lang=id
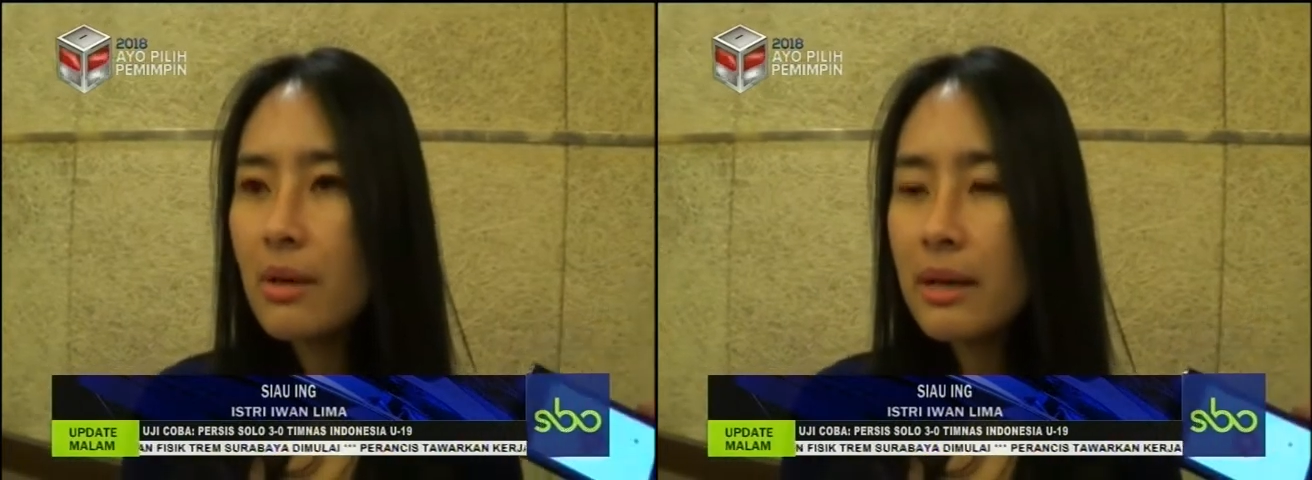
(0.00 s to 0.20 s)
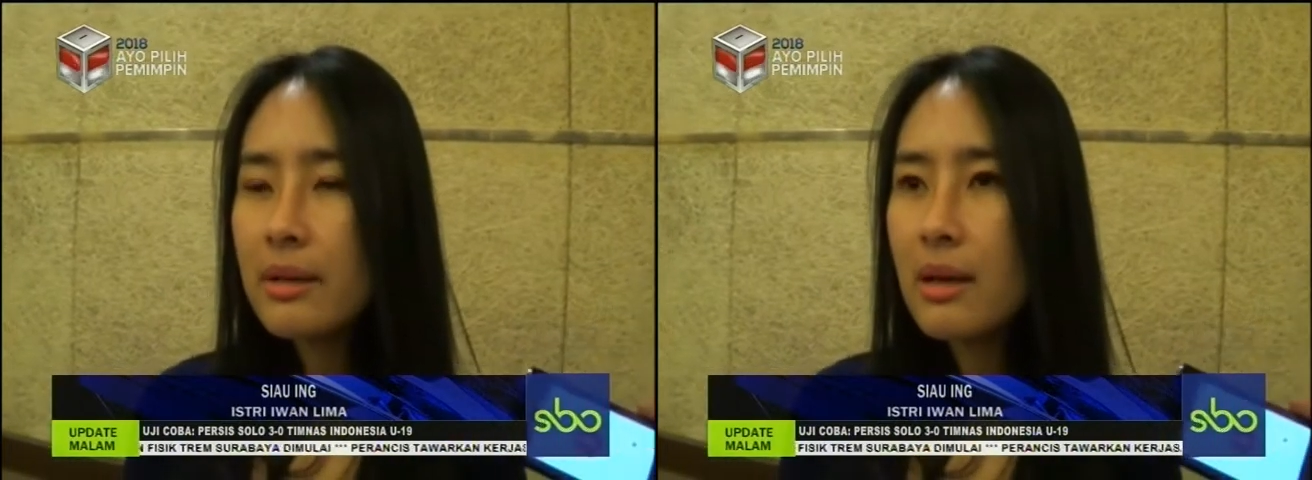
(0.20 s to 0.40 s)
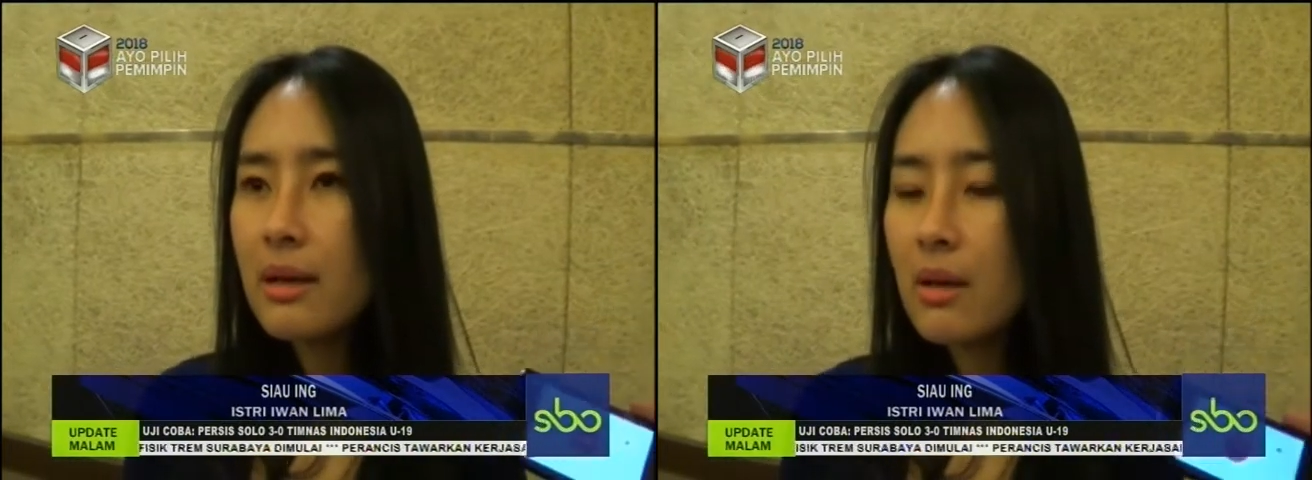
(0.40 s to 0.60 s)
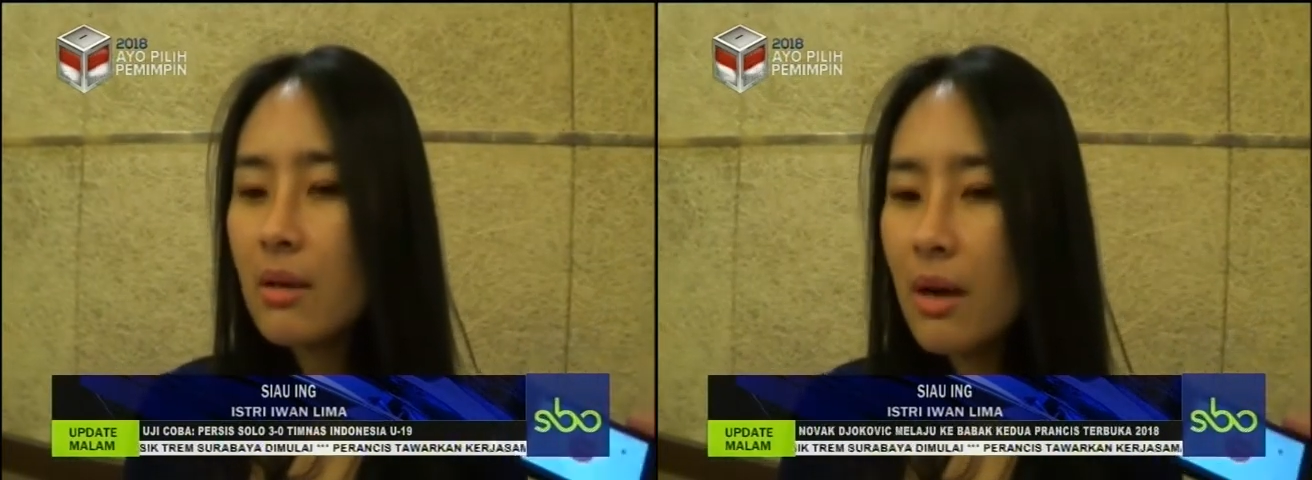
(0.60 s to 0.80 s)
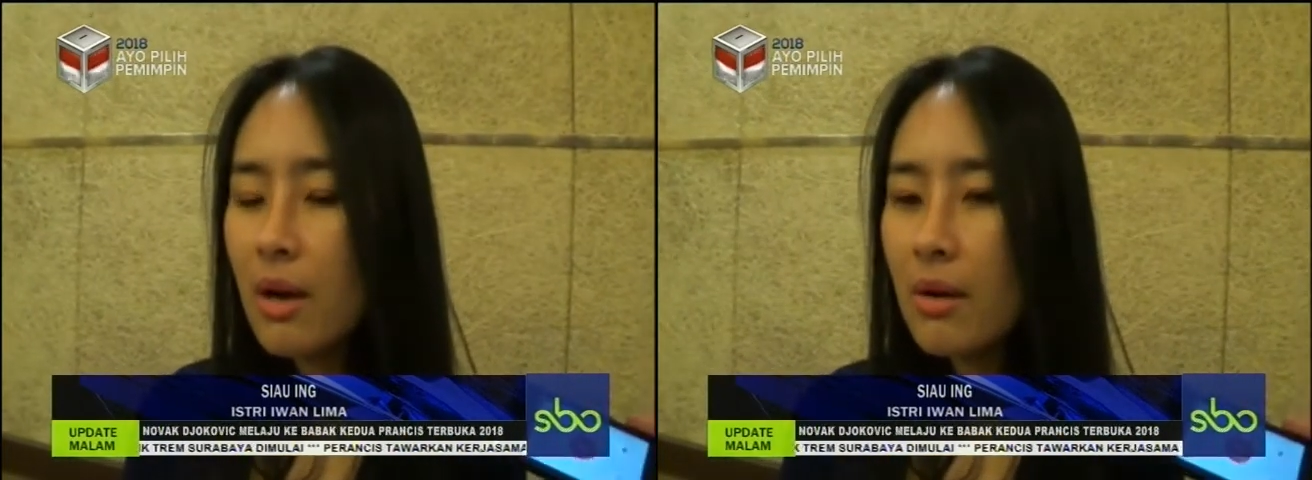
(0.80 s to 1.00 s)
orang yang
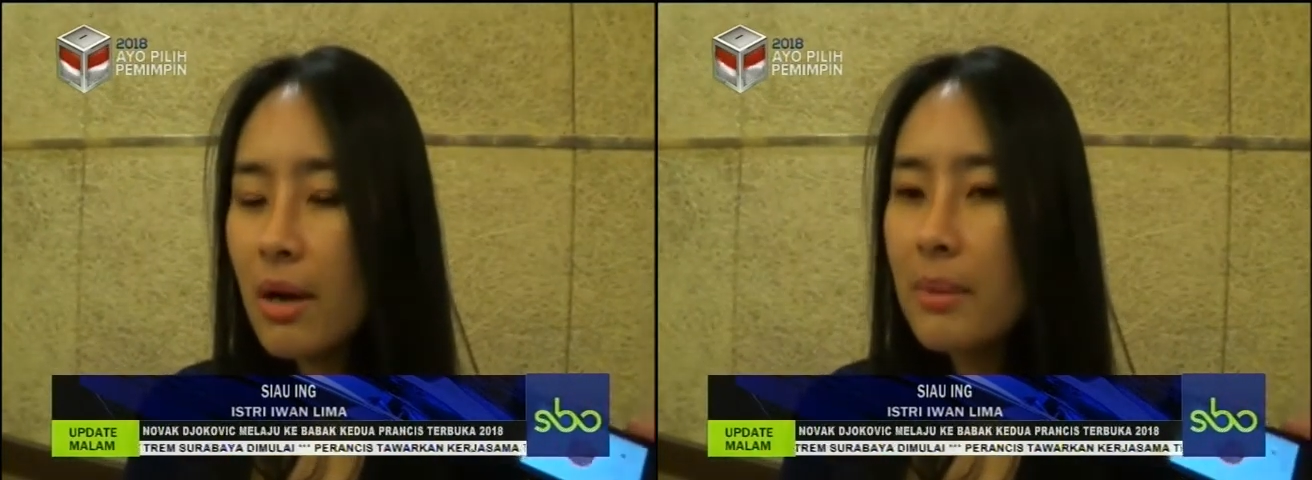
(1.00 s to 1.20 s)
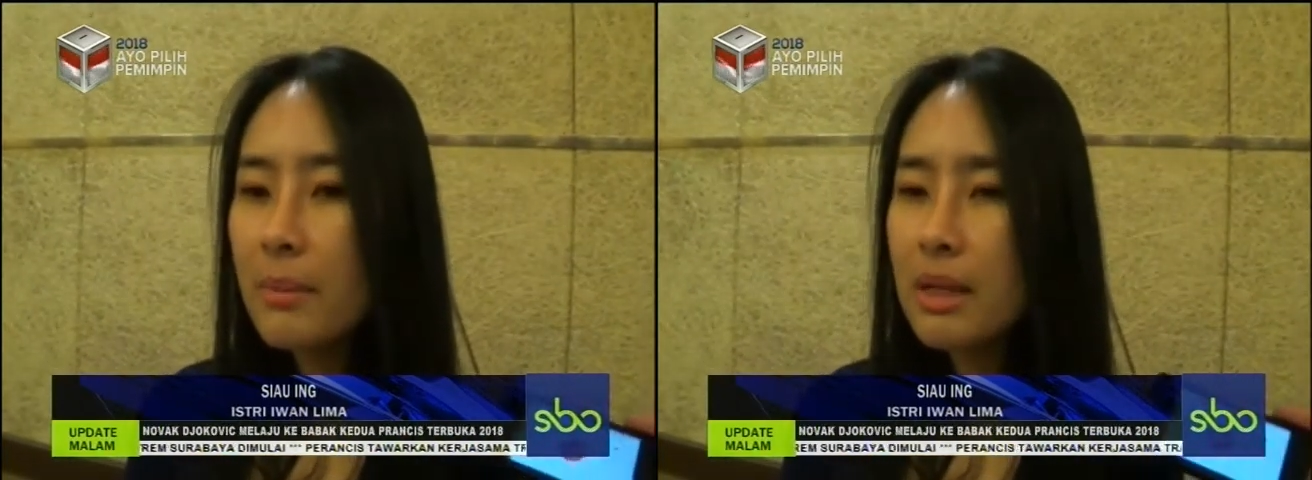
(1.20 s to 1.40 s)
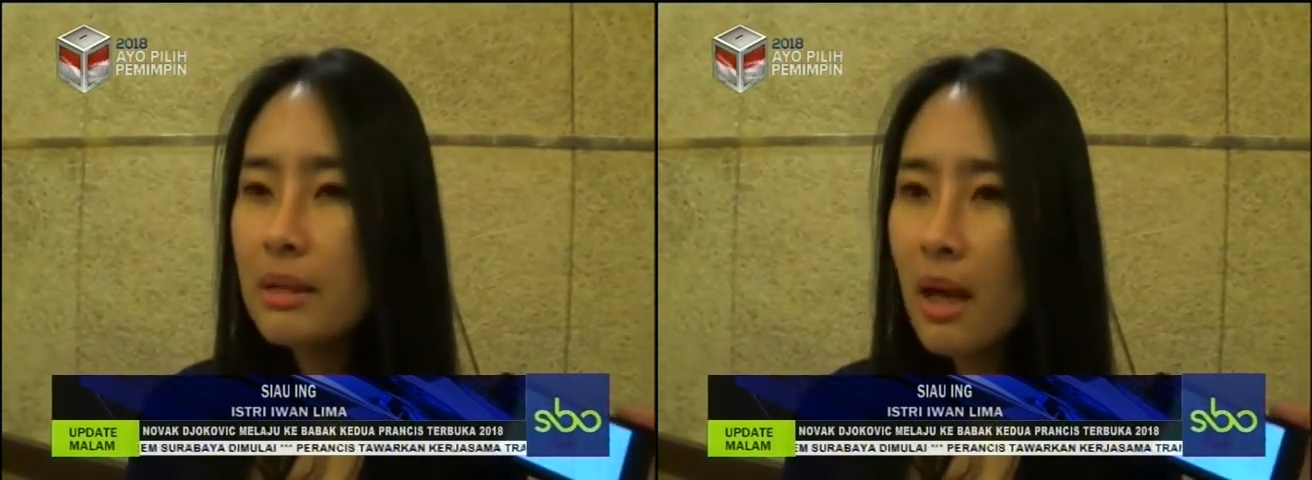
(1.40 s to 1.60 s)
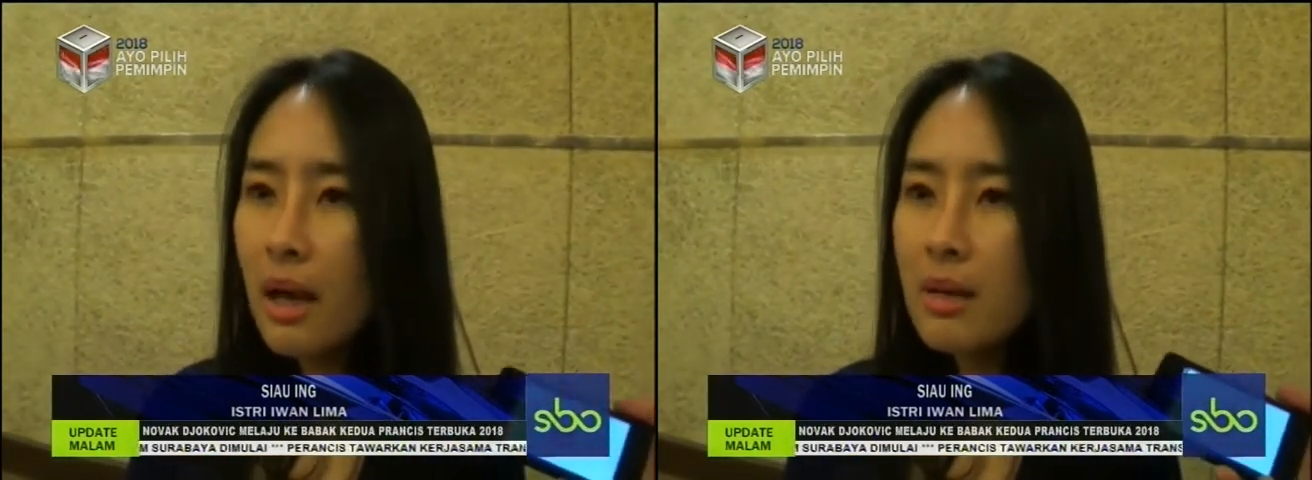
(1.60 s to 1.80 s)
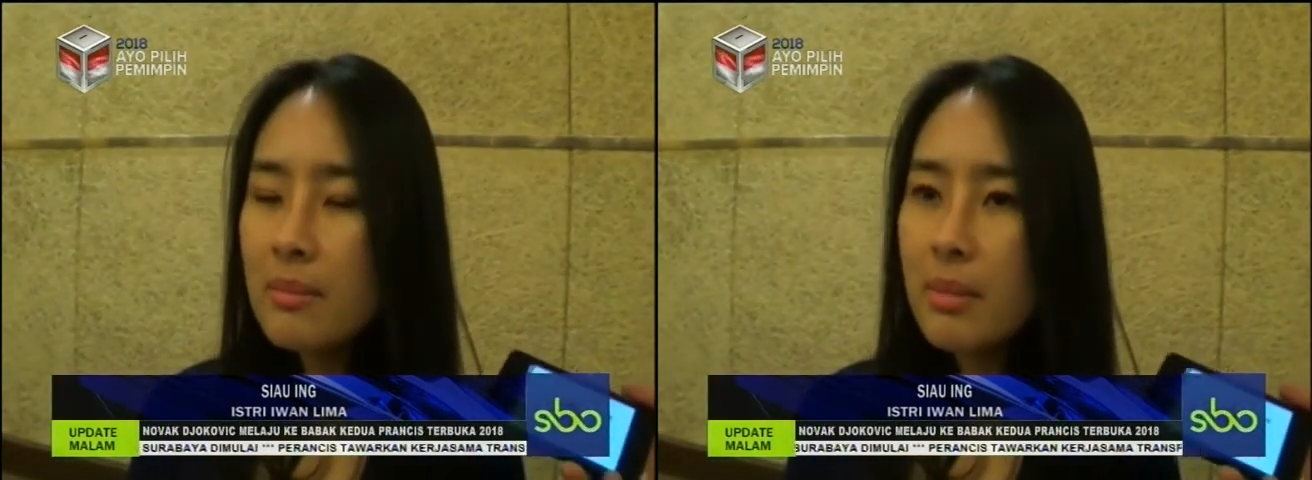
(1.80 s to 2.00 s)
orang-orang
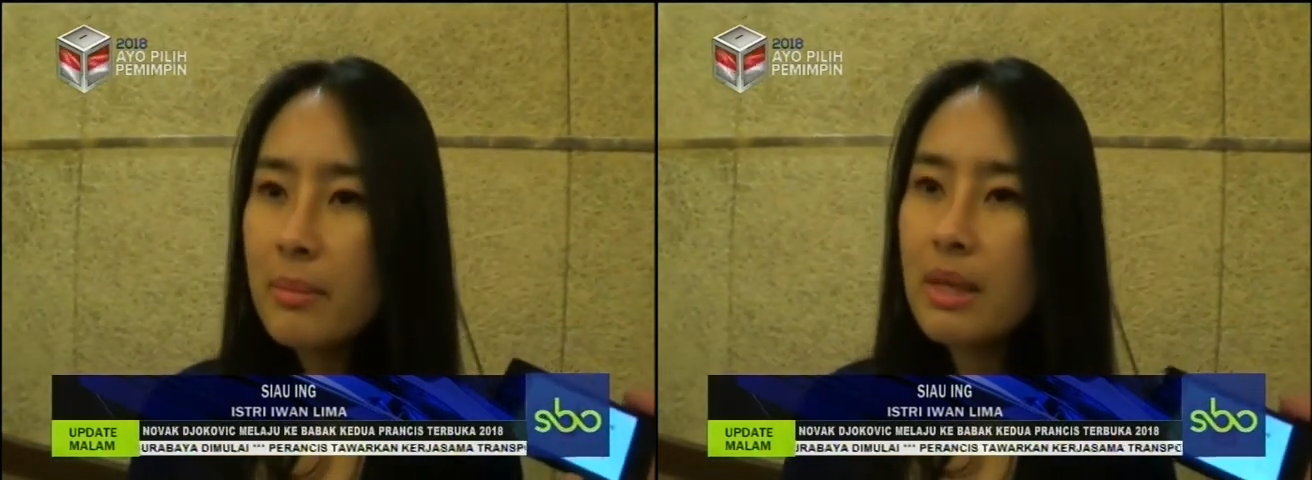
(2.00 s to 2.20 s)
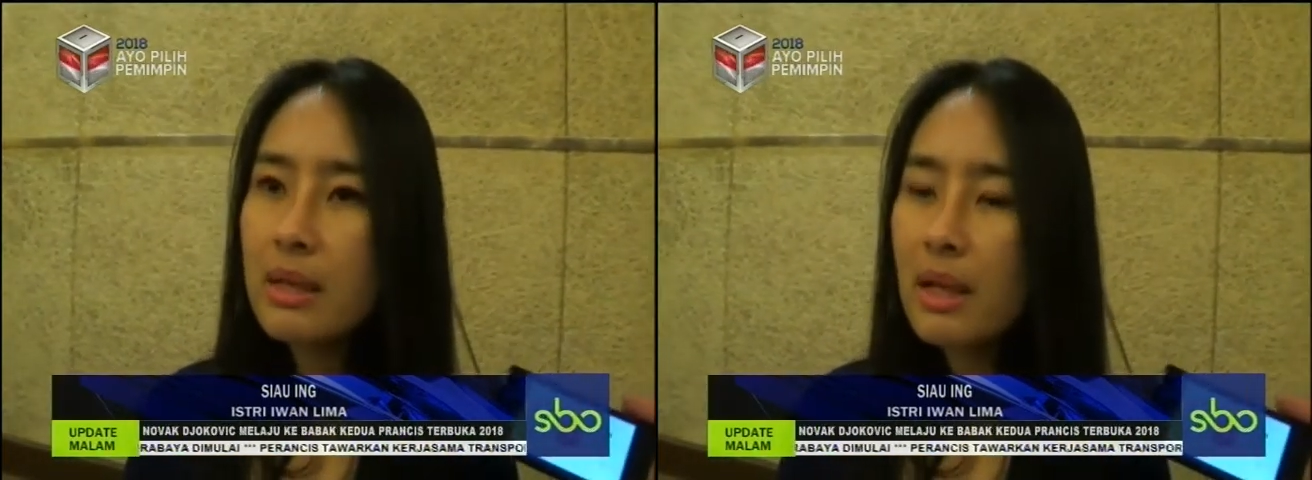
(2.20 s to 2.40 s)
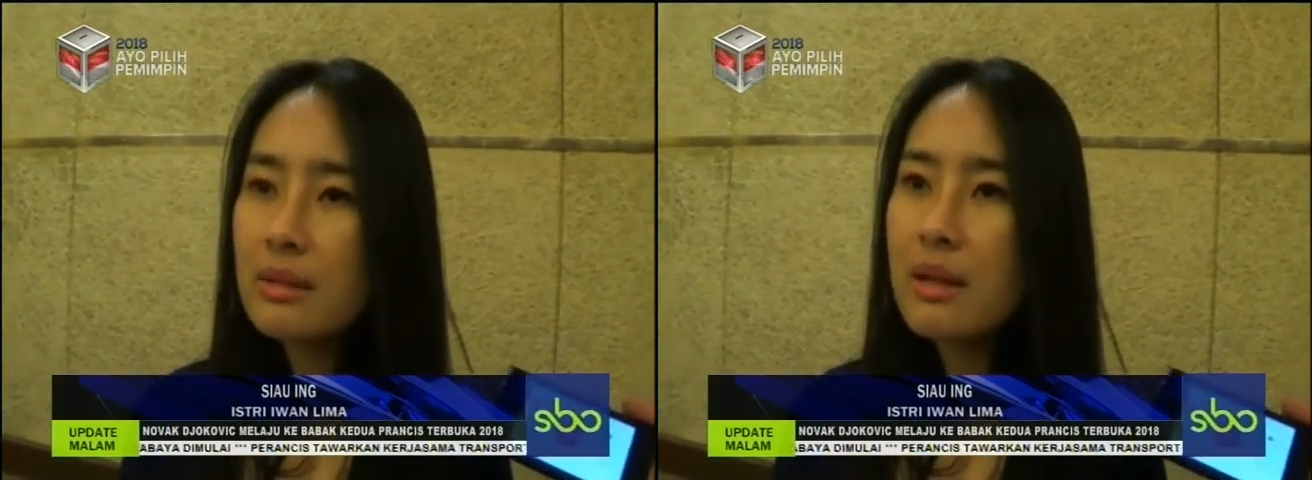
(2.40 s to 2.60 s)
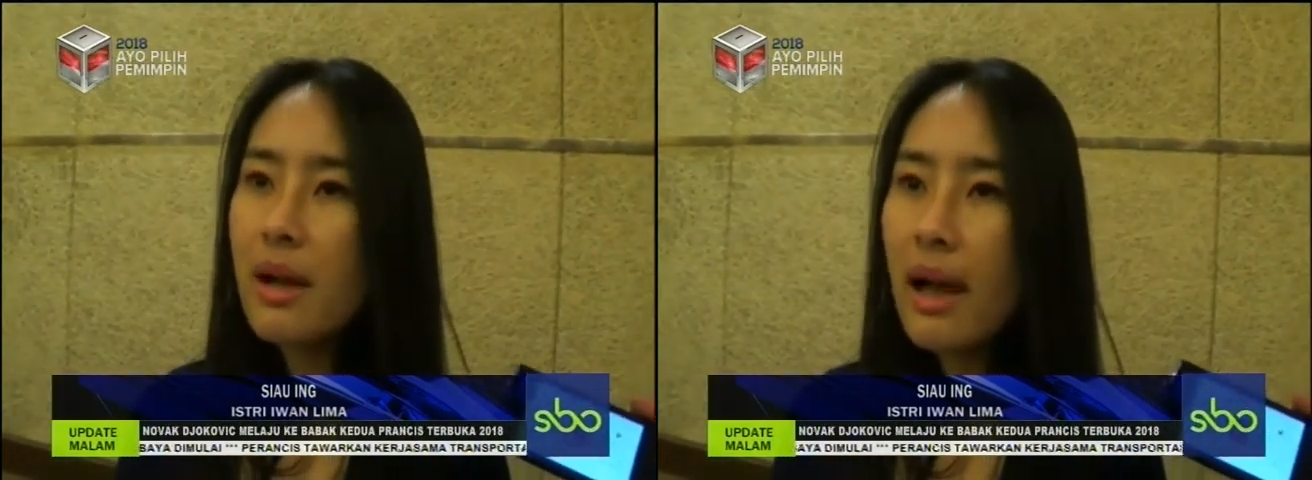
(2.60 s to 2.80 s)
pemerintahan memberikan